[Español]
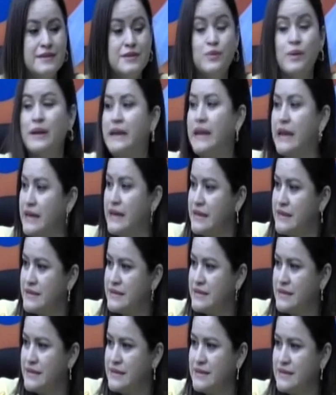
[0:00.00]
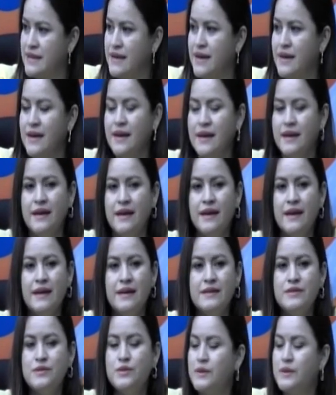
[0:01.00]
su análisis eh,
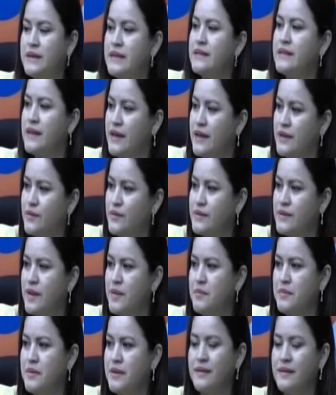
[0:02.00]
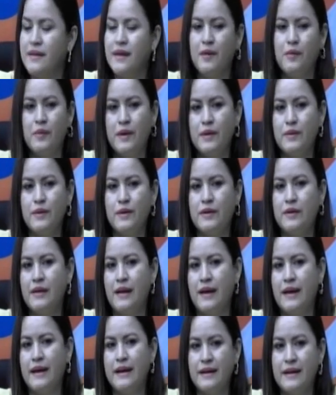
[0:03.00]
y su criterio también de acuerdo a
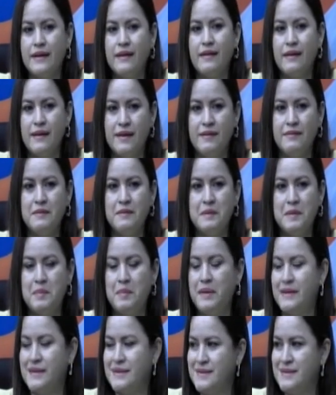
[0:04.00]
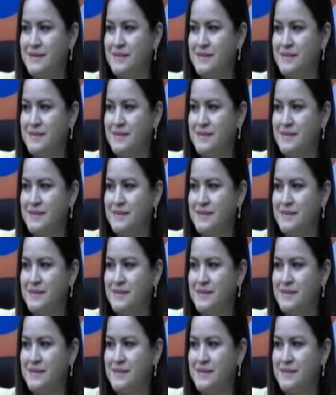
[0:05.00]
la realidad que vive el país.